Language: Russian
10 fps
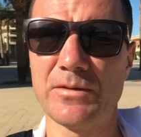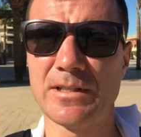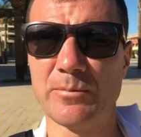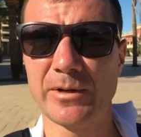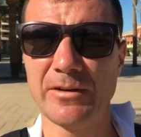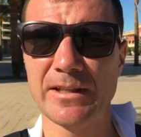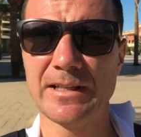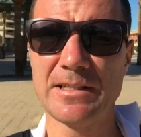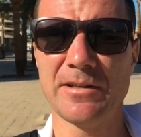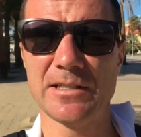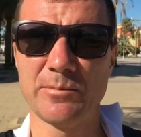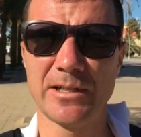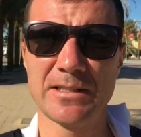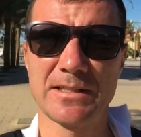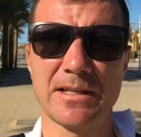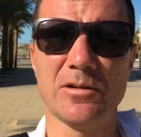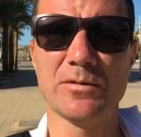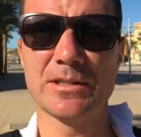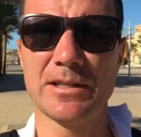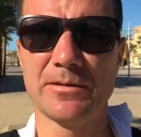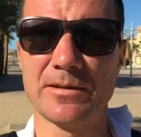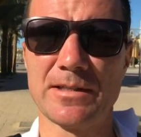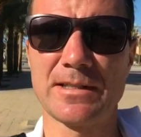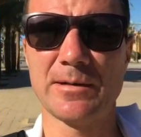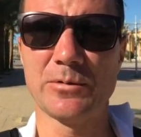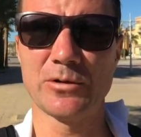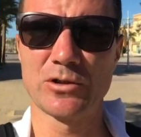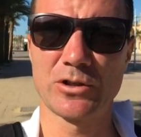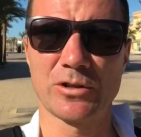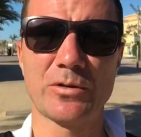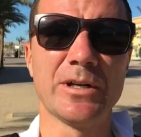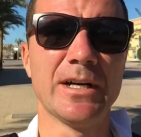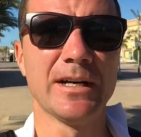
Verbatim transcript: всем привет, на связи Борис Соколов, сайт visasam.ru